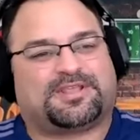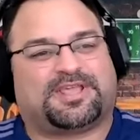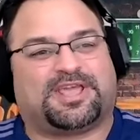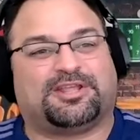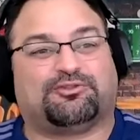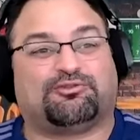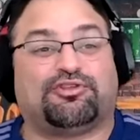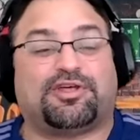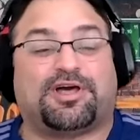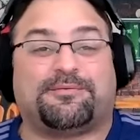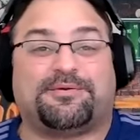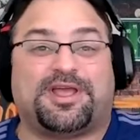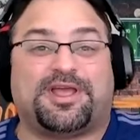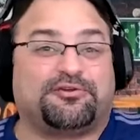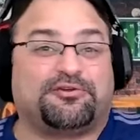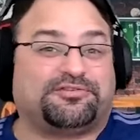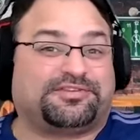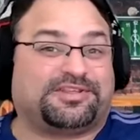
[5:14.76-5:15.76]
que
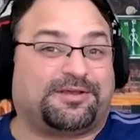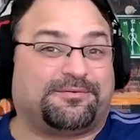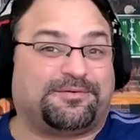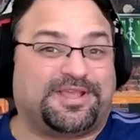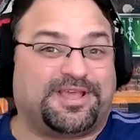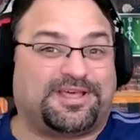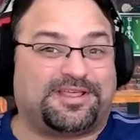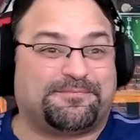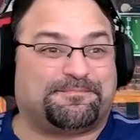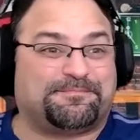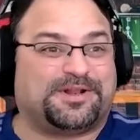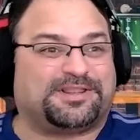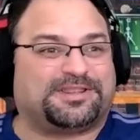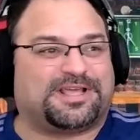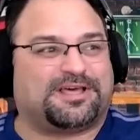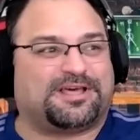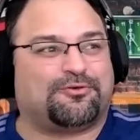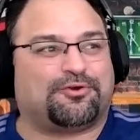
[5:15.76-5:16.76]
todavía no se había
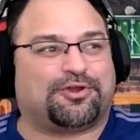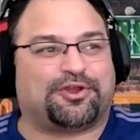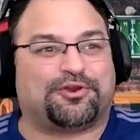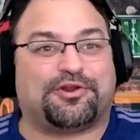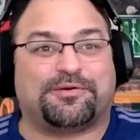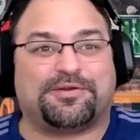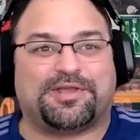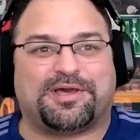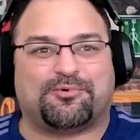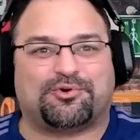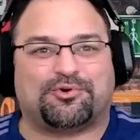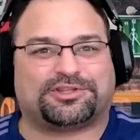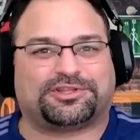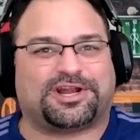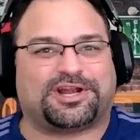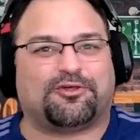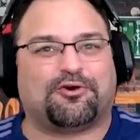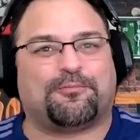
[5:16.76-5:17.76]
despertado, que no había
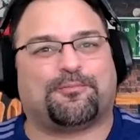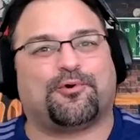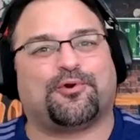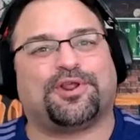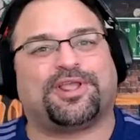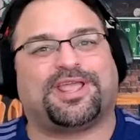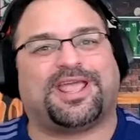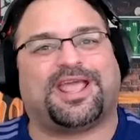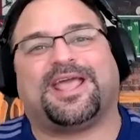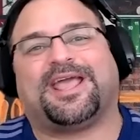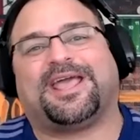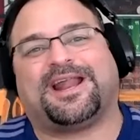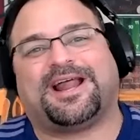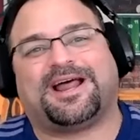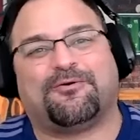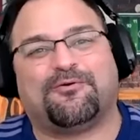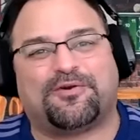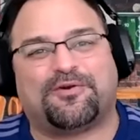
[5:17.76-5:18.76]
mostrado por qué
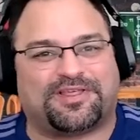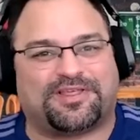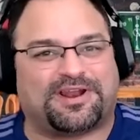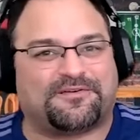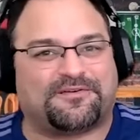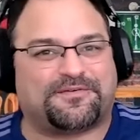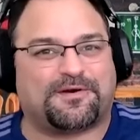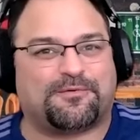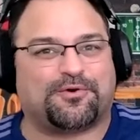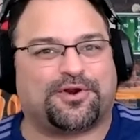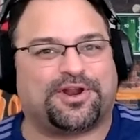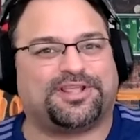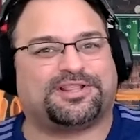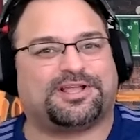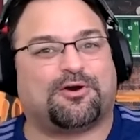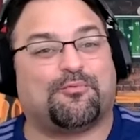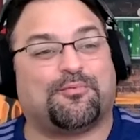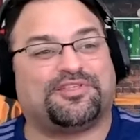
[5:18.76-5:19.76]
era una de las
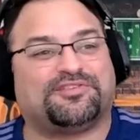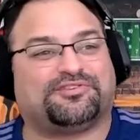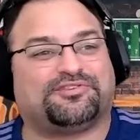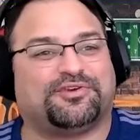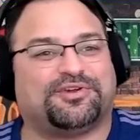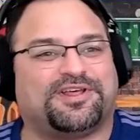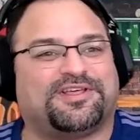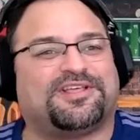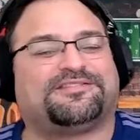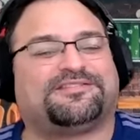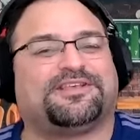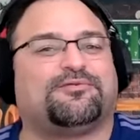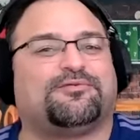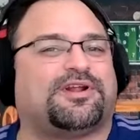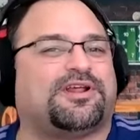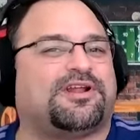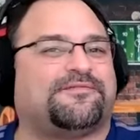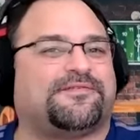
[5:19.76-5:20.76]
favoritas o mencionada
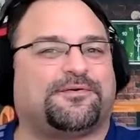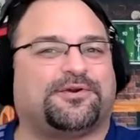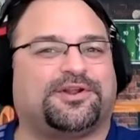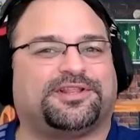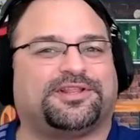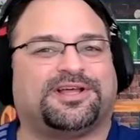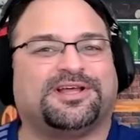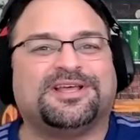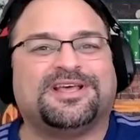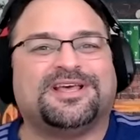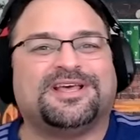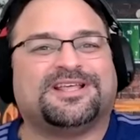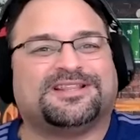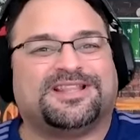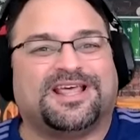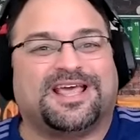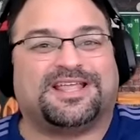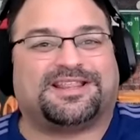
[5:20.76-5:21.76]
ser una de las favoritas
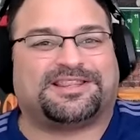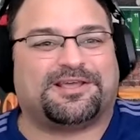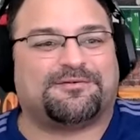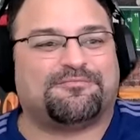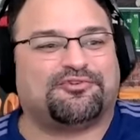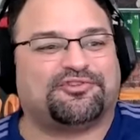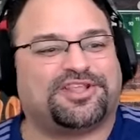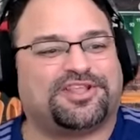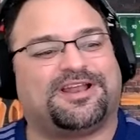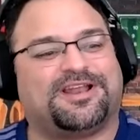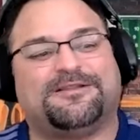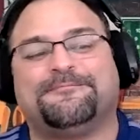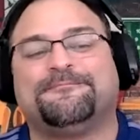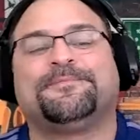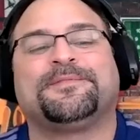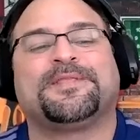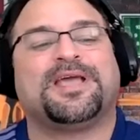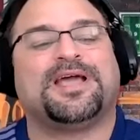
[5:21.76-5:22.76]
de este
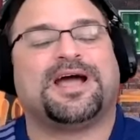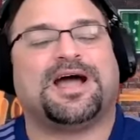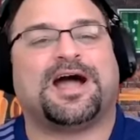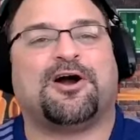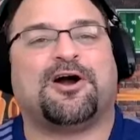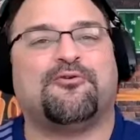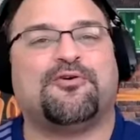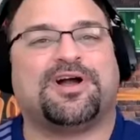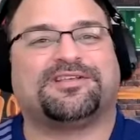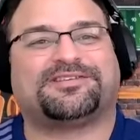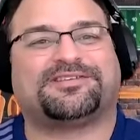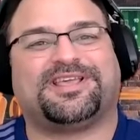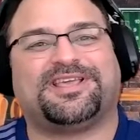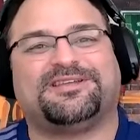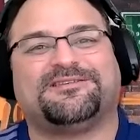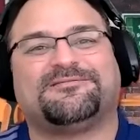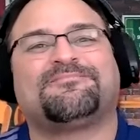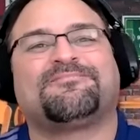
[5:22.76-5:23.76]
mundial. Aún
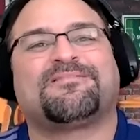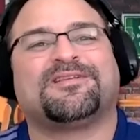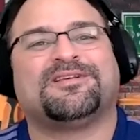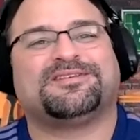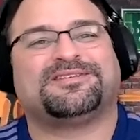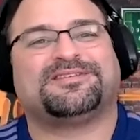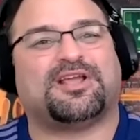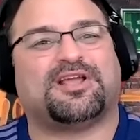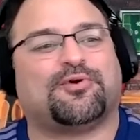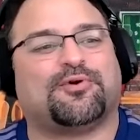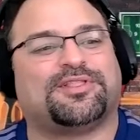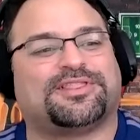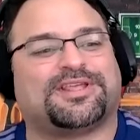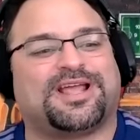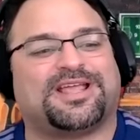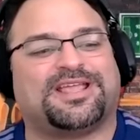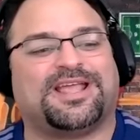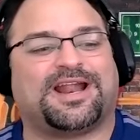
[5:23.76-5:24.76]
así, se
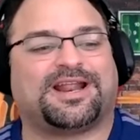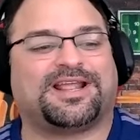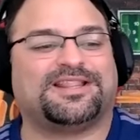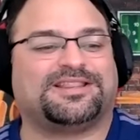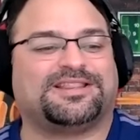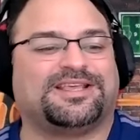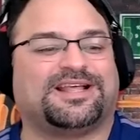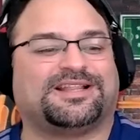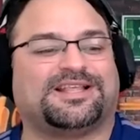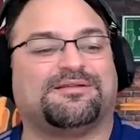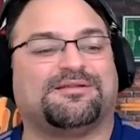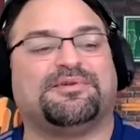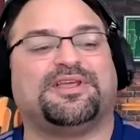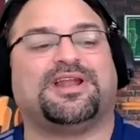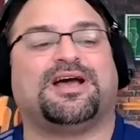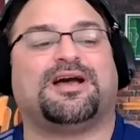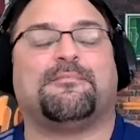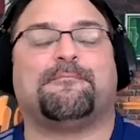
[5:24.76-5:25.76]
encuentra y Argentina
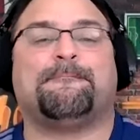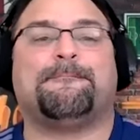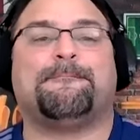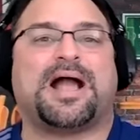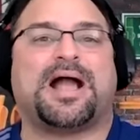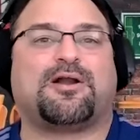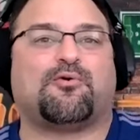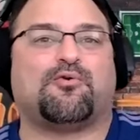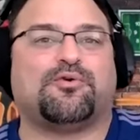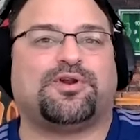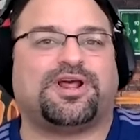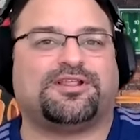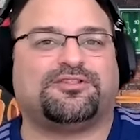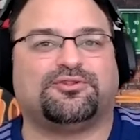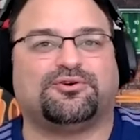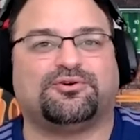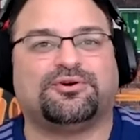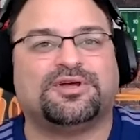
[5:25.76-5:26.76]
termina
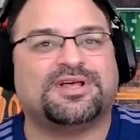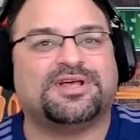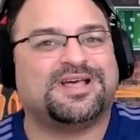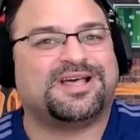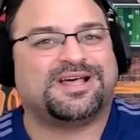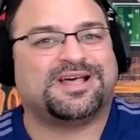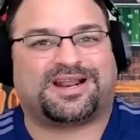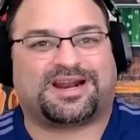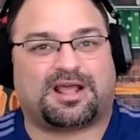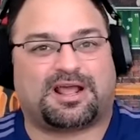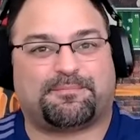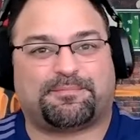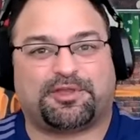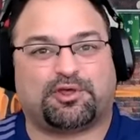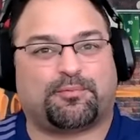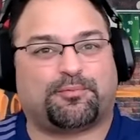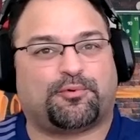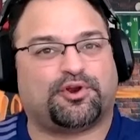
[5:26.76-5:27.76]
vacunando
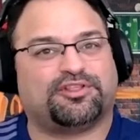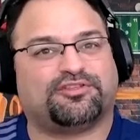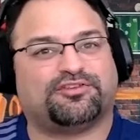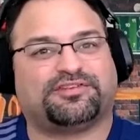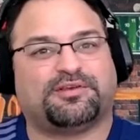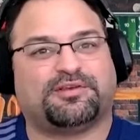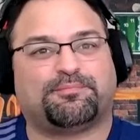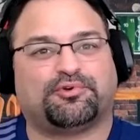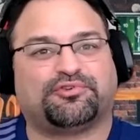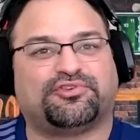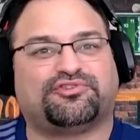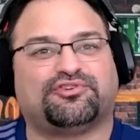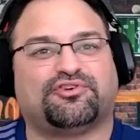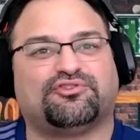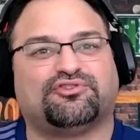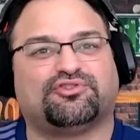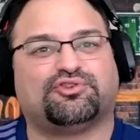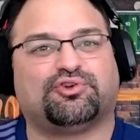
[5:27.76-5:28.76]
rápido, poniéndose en
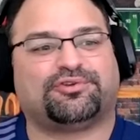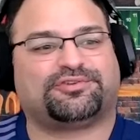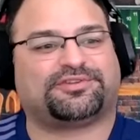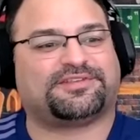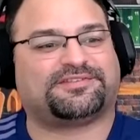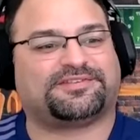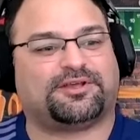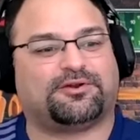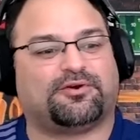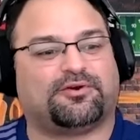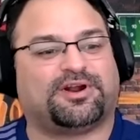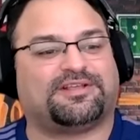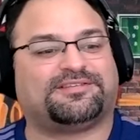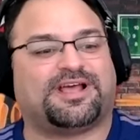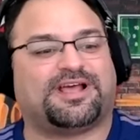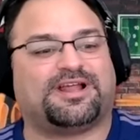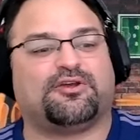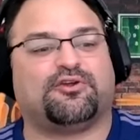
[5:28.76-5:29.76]
posición 2 a 0
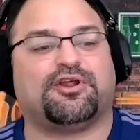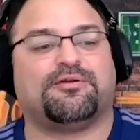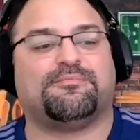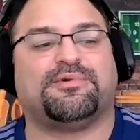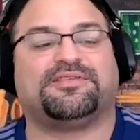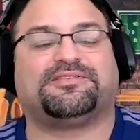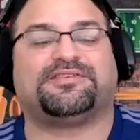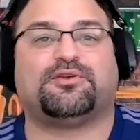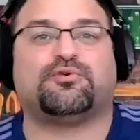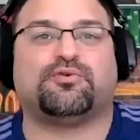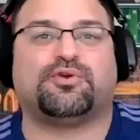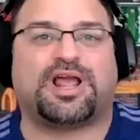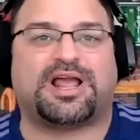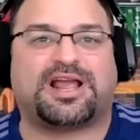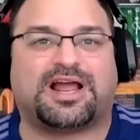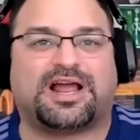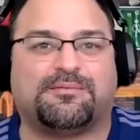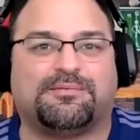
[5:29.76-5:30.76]
gracias a Lionel Messi y
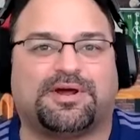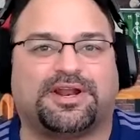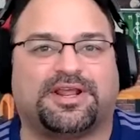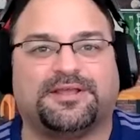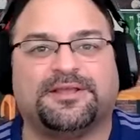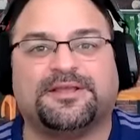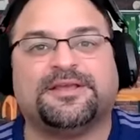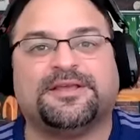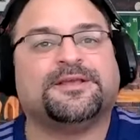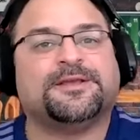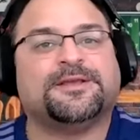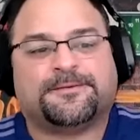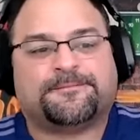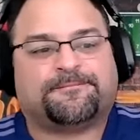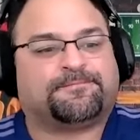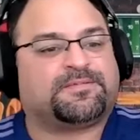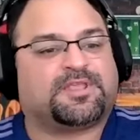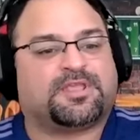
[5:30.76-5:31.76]
Julián Álvarez.
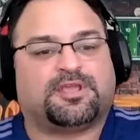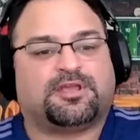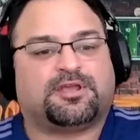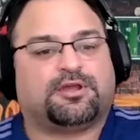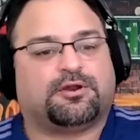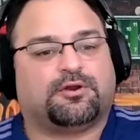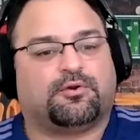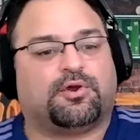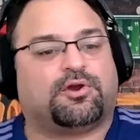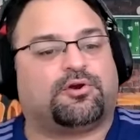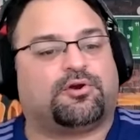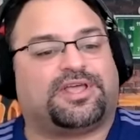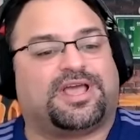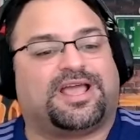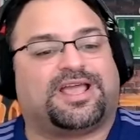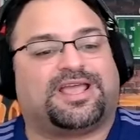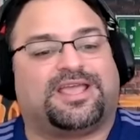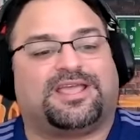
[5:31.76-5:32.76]
Luego
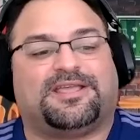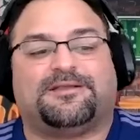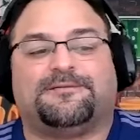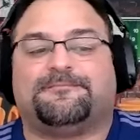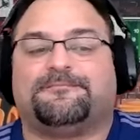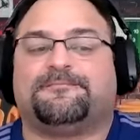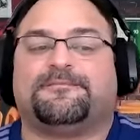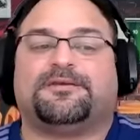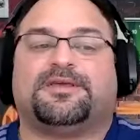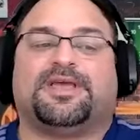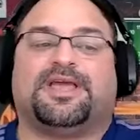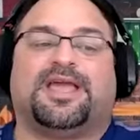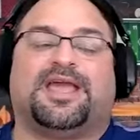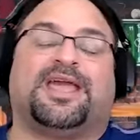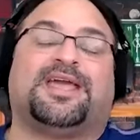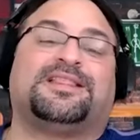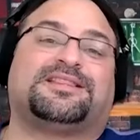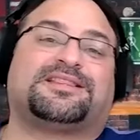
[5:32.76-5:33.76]
de ahí
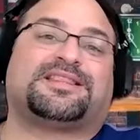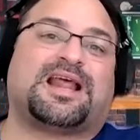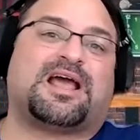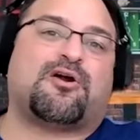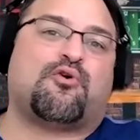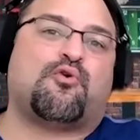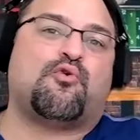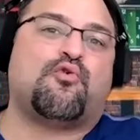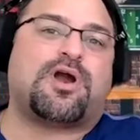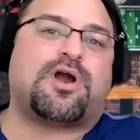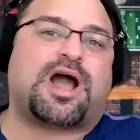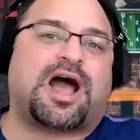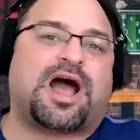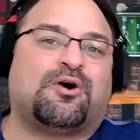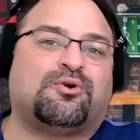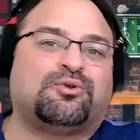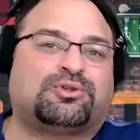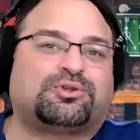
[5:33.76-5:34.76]
entra un
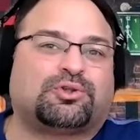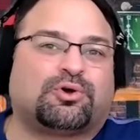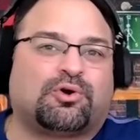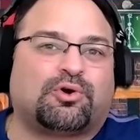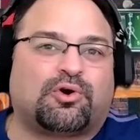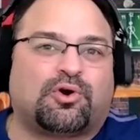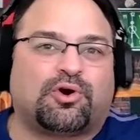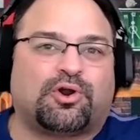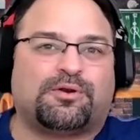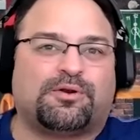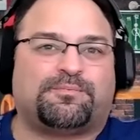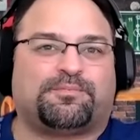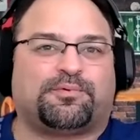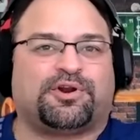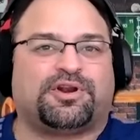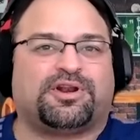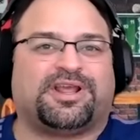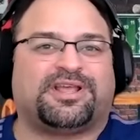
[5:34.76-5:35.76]
autogol
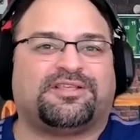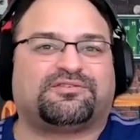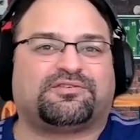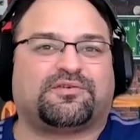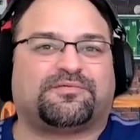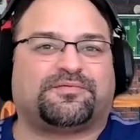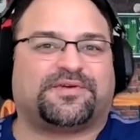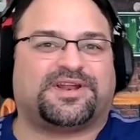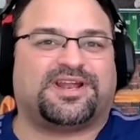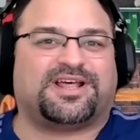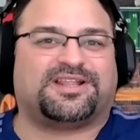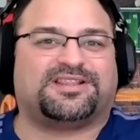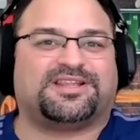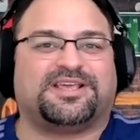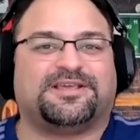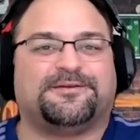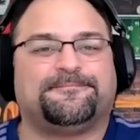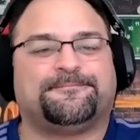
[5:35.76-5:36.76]
por Enzo
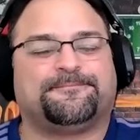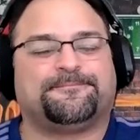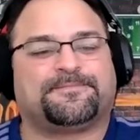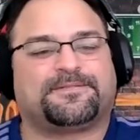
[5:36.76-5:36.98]
Fernández,